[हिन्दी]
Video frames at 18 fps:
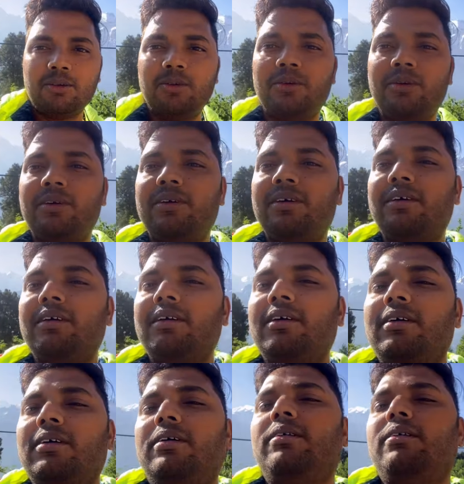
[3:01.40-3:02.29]
हूँ
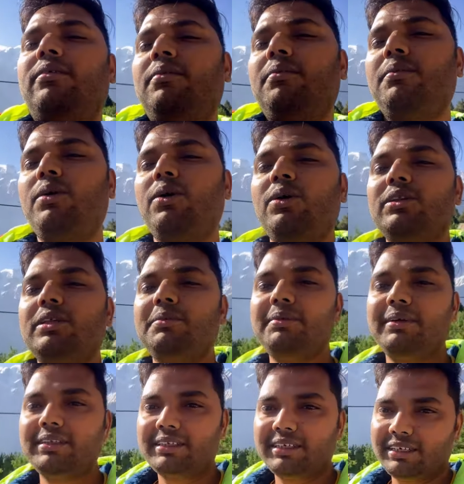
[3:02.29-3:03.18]
बहुत ही
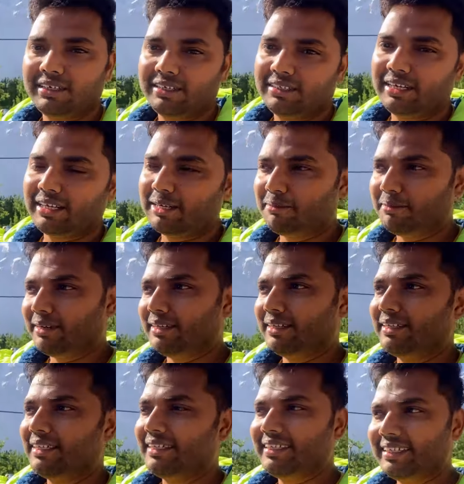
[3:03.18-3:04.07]
बेहतरीन नज़ारे
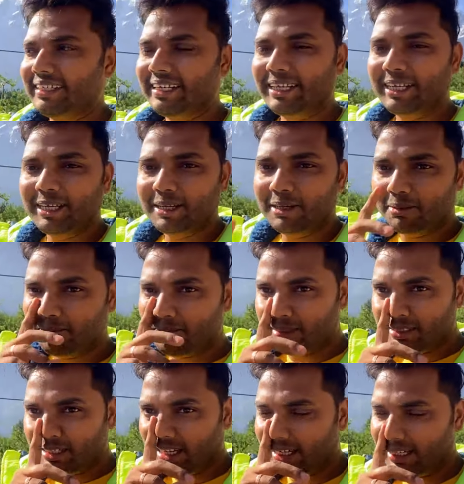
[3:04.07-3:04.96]
भाई
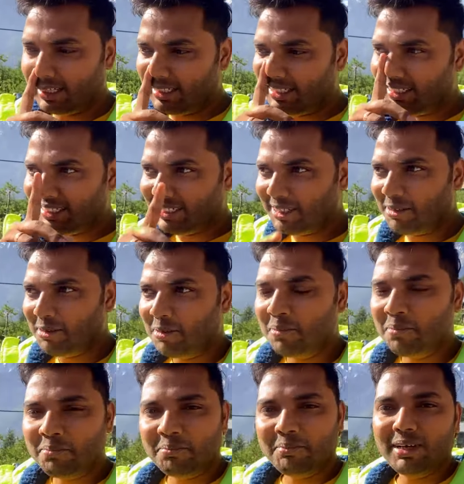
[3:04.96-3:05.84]
मज़ा आ गई
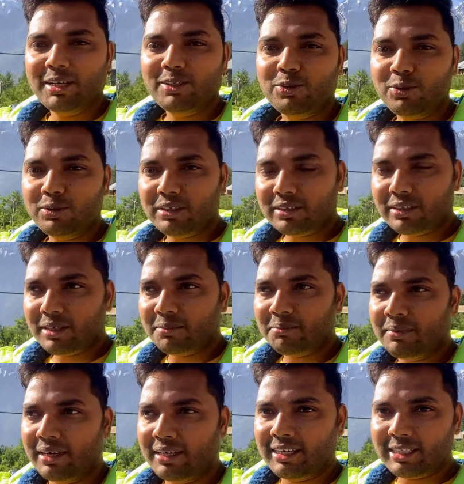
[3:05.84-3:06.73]
मैंने सोचा था
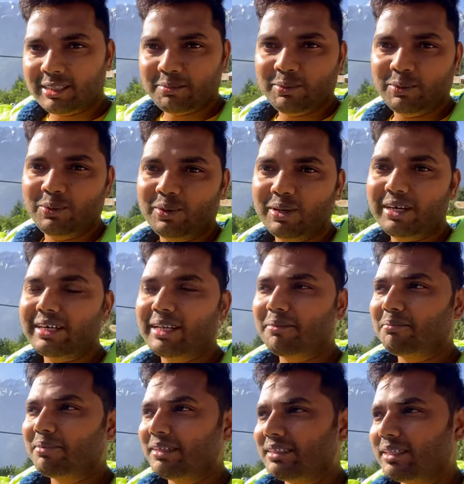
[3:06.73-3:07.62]
माइनस में होगा
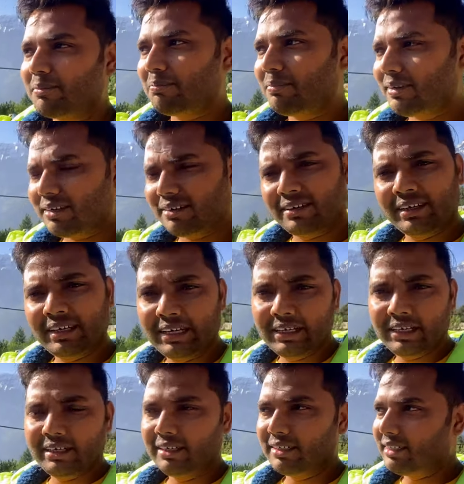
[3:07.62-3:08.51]
टेम्परेचर पर
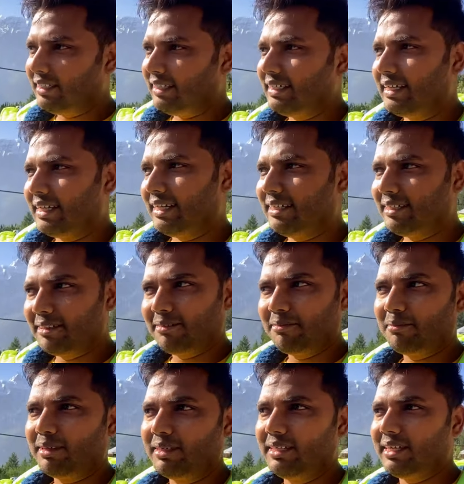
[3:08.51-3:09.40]
ठीक है
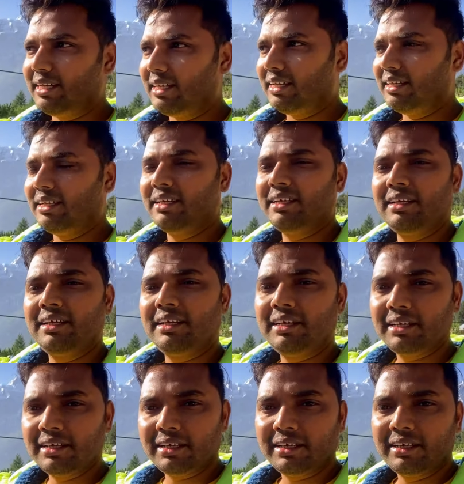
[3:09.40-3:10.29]
बढ़िया है
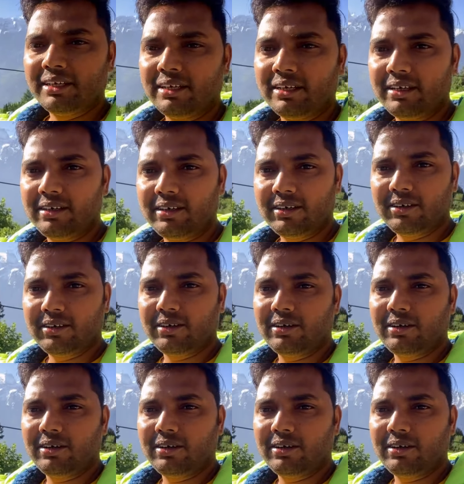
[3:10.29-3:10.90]
उसी